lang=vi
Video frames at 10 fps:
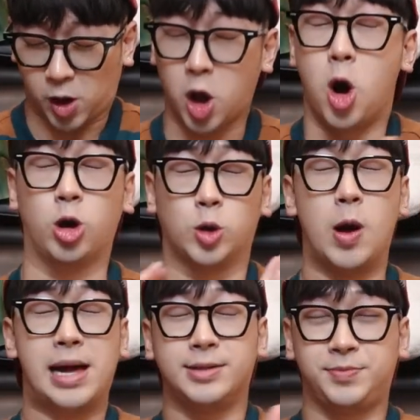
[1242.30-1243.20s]
ngọt
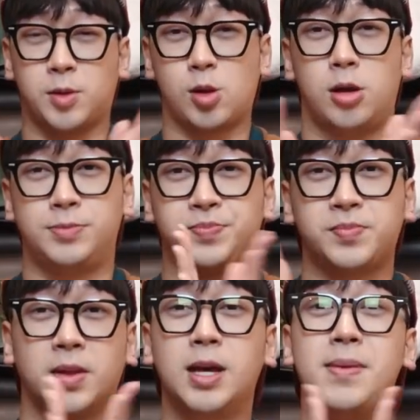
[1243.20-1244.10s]
quá
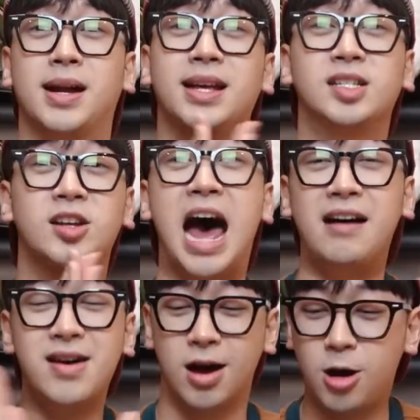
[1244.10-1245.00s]
nhưng mà cái này cho
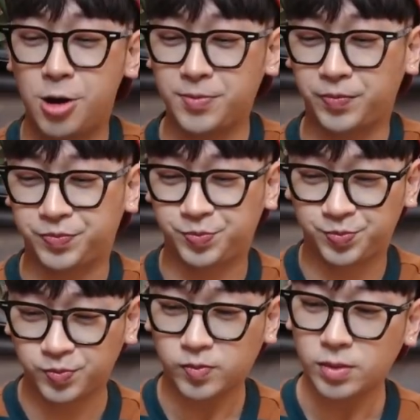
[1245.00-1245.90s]
đá vào là ngon
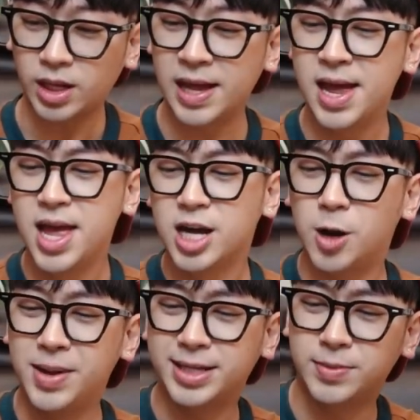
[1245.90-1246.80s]
ừ.
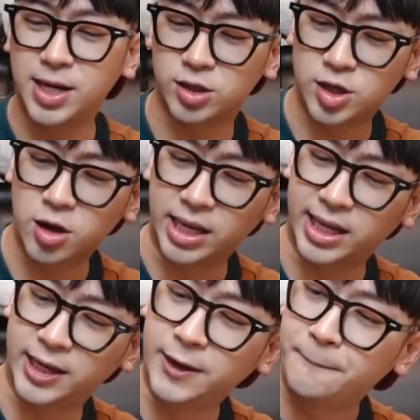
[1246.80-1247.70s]
không biết trong đây nó cho
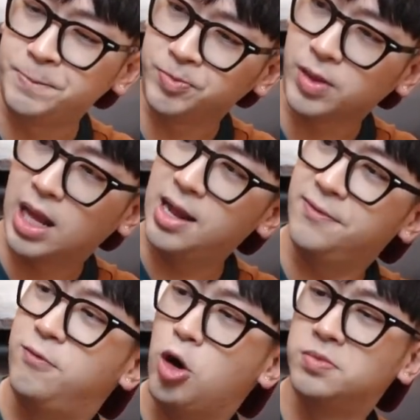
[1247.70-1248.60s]
cái lớp
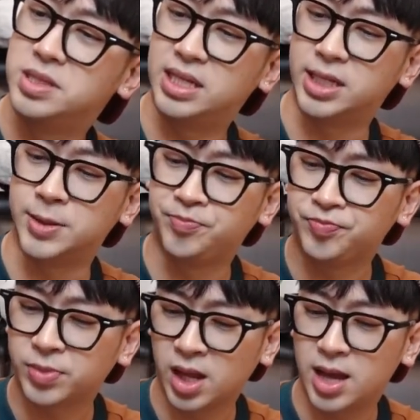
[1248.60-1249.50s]
foam gì
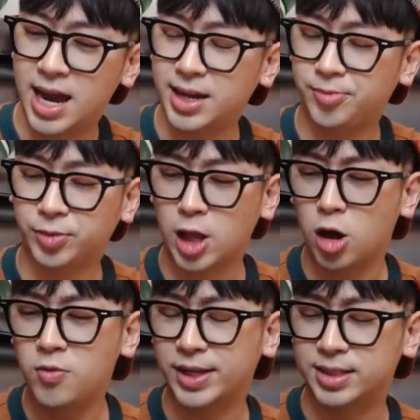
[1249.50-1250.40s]
hay nó
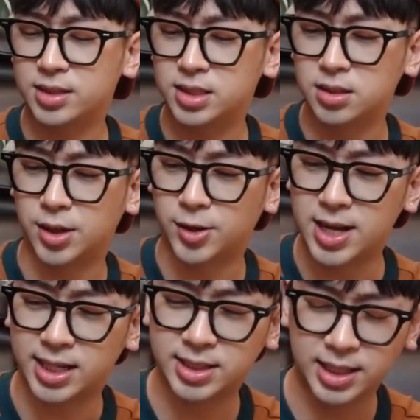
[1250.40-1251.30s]
không phải sữa dừa nó
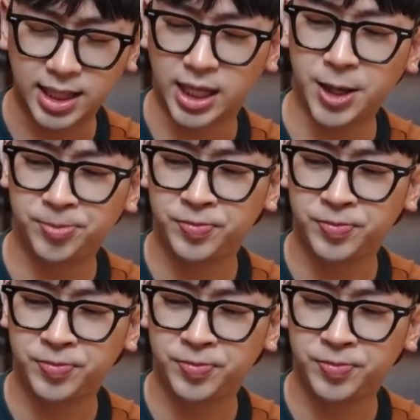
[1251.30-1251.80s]
là cái gì ấy